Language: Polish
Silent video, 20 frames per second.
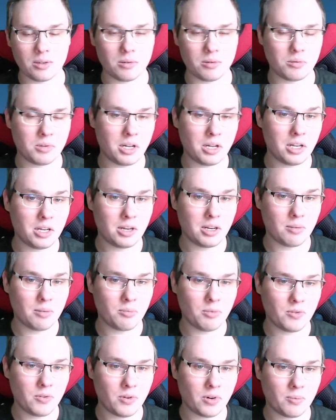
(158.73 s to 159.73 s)
dali nam
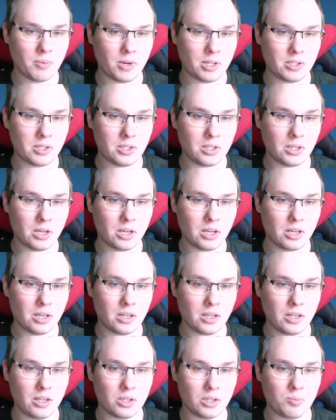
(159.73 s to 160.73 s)
informację,
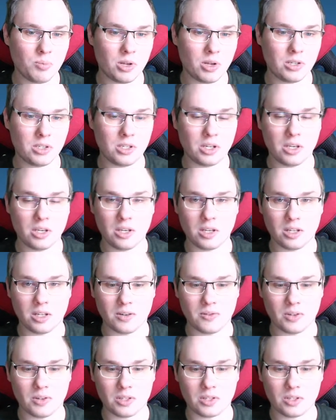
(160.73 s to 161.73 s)
iż będzie gir,
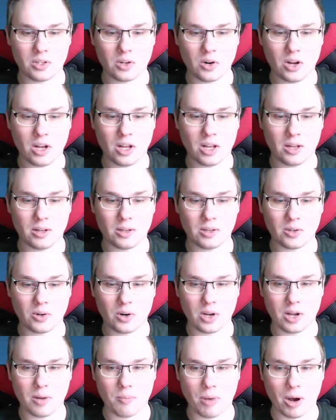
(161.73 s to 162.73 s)
więc trochę,
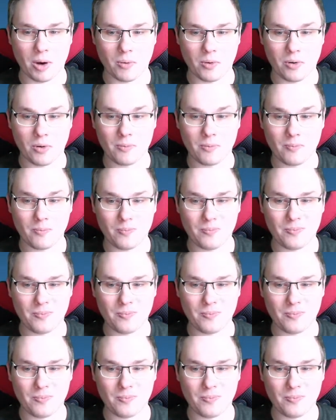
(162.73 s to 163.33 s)
trochę mało,